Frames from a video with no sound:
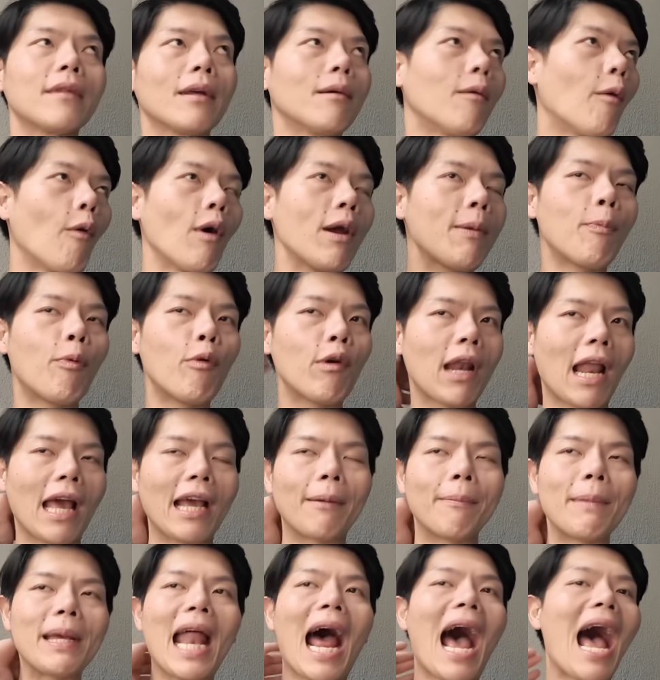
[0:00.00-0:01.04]
โอ๊ยพูดอะไร
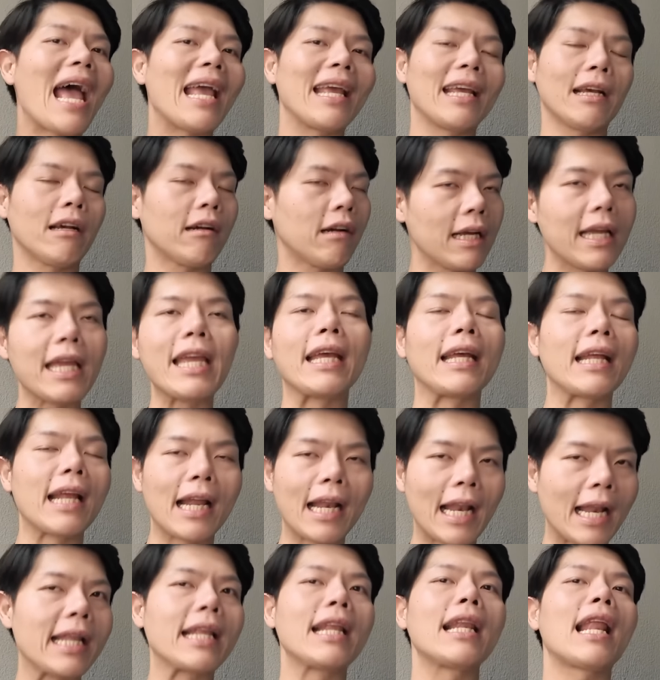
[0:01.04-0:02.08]
ก็ไม่ได้อีก
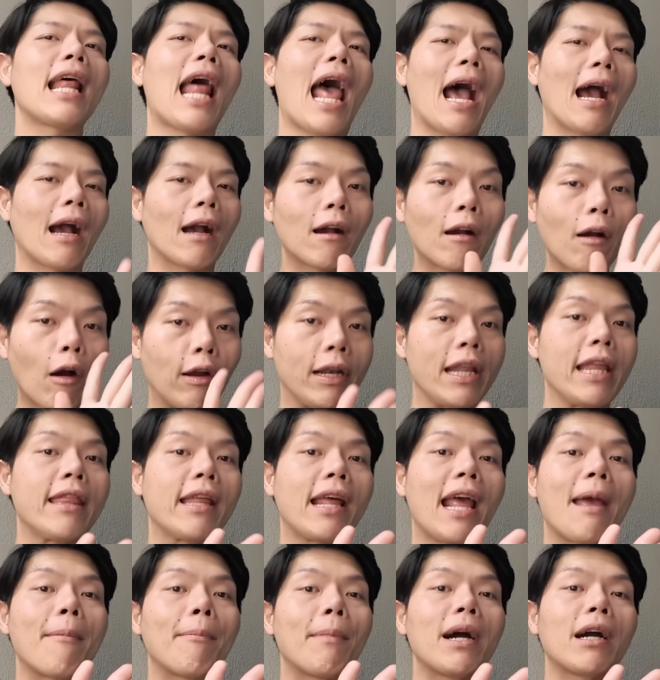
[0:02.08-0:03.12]
อันนี้แหละขอ
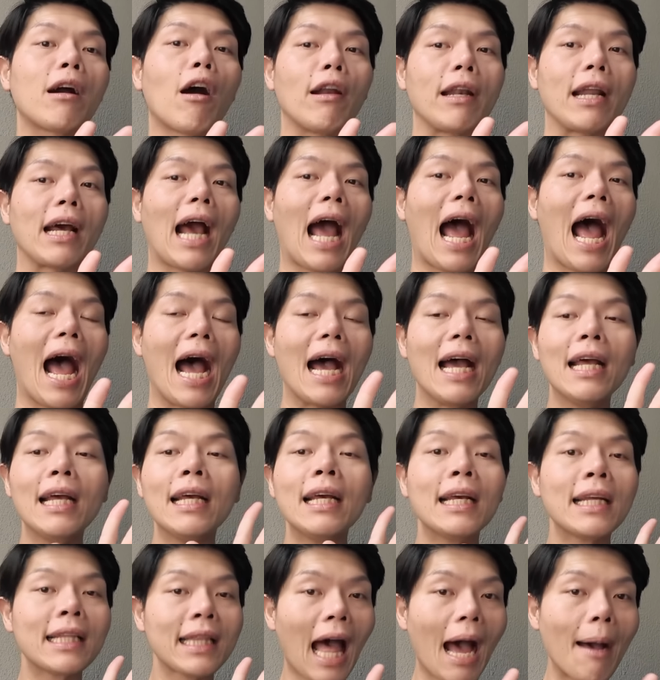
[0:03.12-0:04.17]
disclaimer ก่อนนะคะ
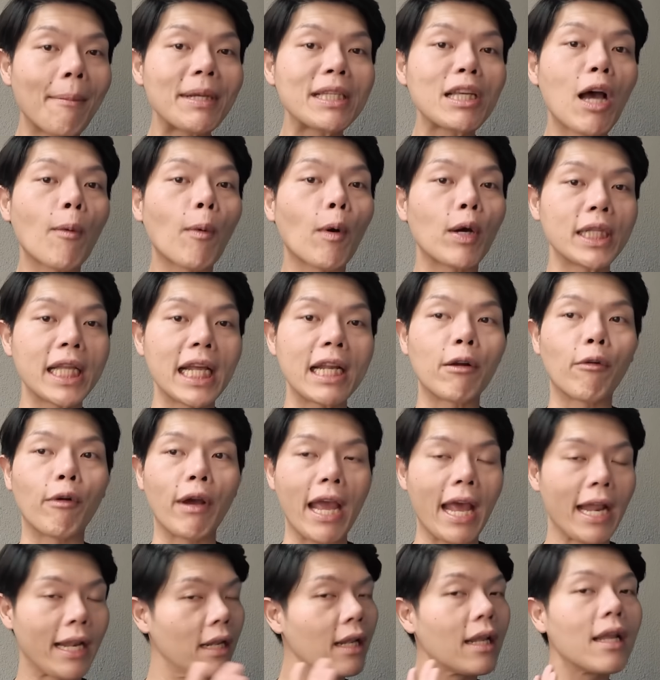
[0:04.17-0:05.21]
ถ้าไม่ชอบคอนเทนต์ขอ
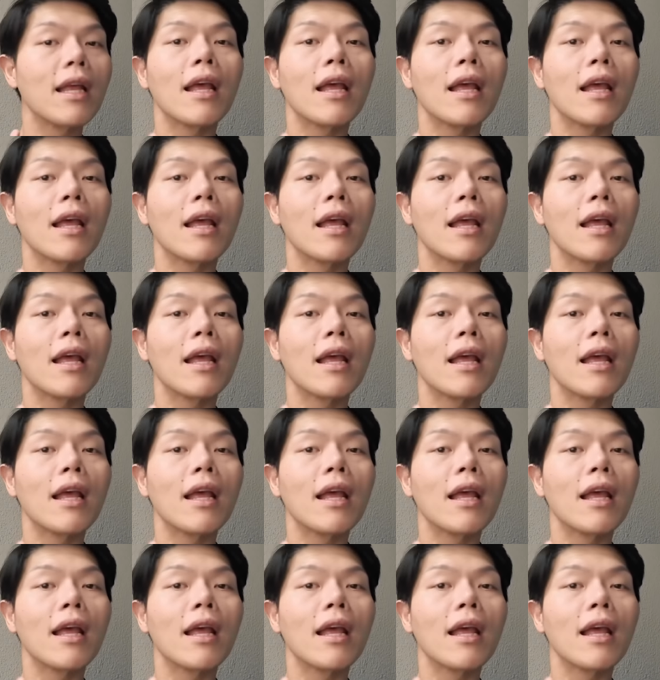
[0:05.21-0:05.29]
งเอ็ด